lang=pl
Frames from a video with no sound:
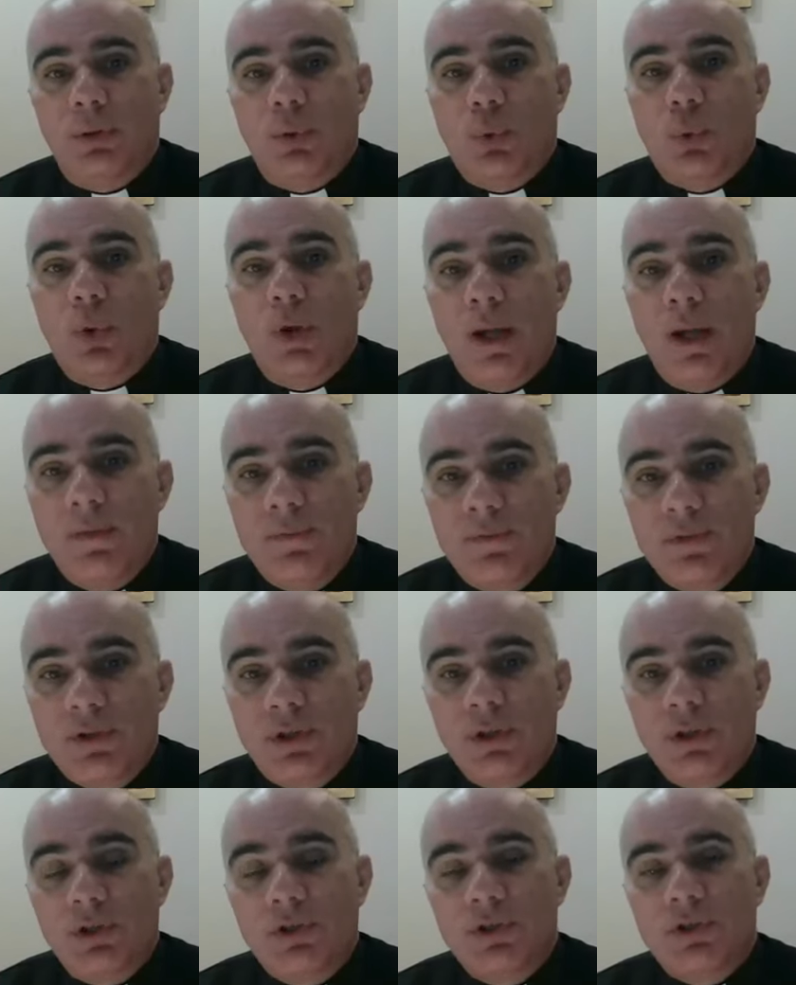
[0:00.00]

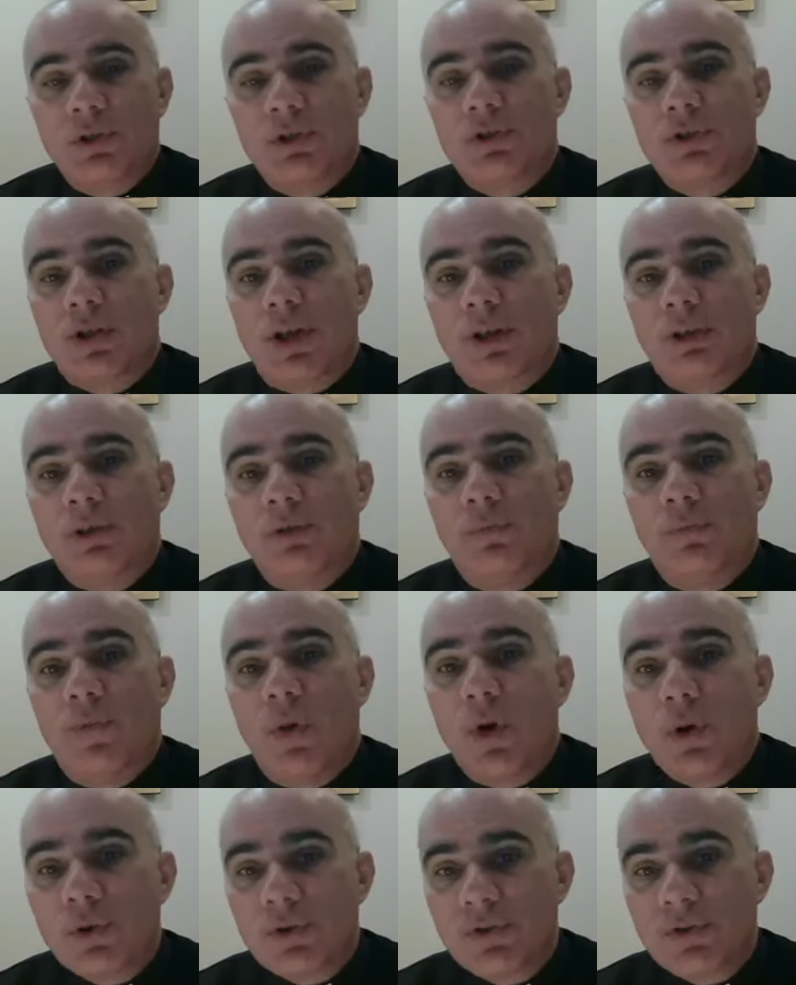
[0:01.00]
królewskich, szat
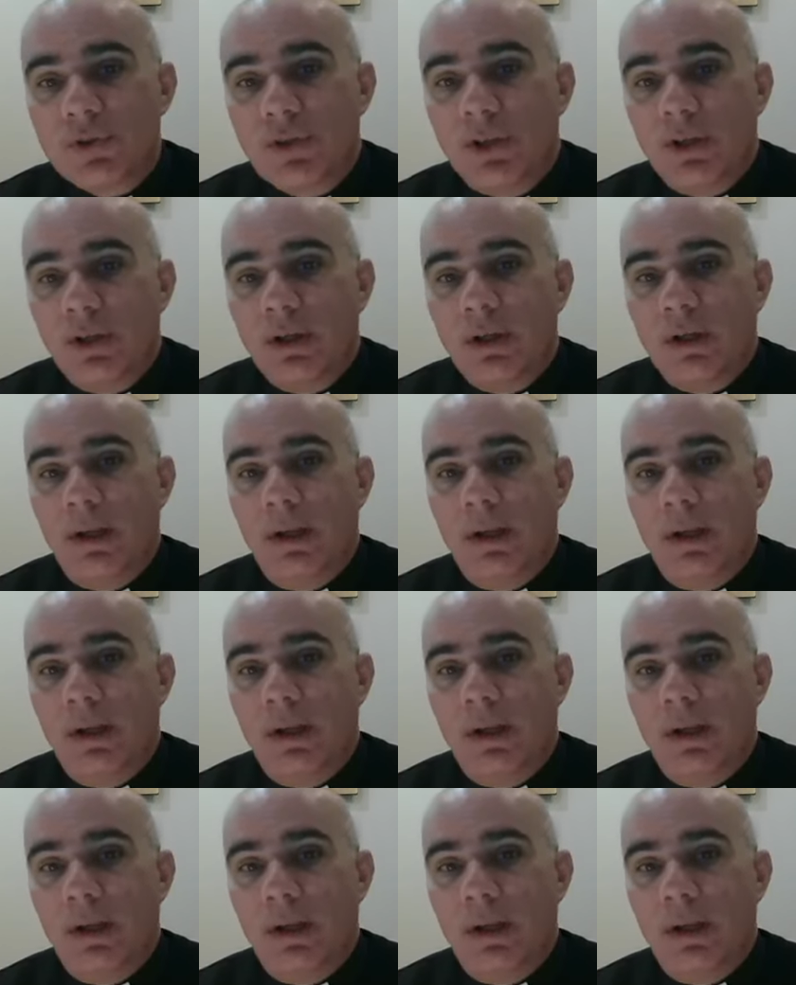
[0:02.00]
dworskich,